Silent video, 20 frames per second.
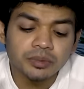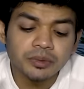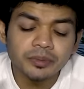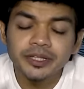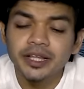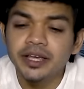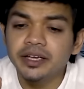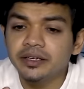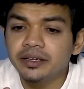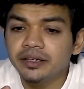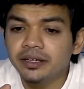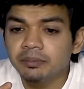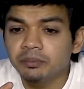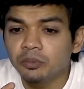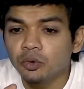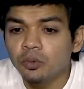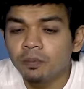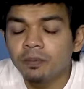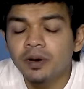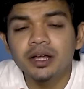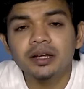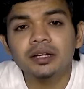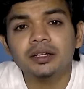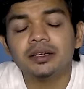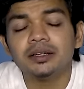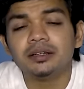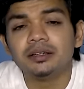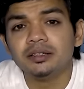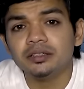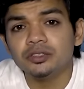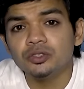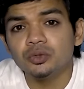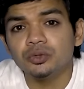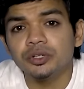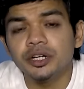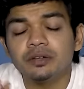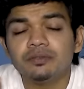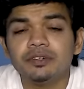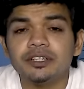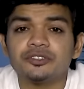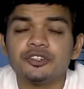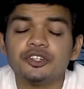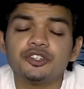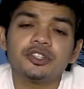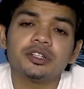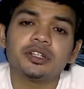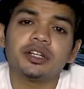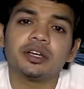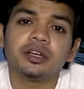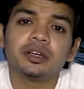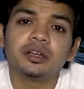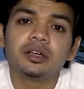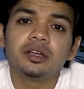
भी बताएंगे कि भोपाल जो रेलवे स्टेशन है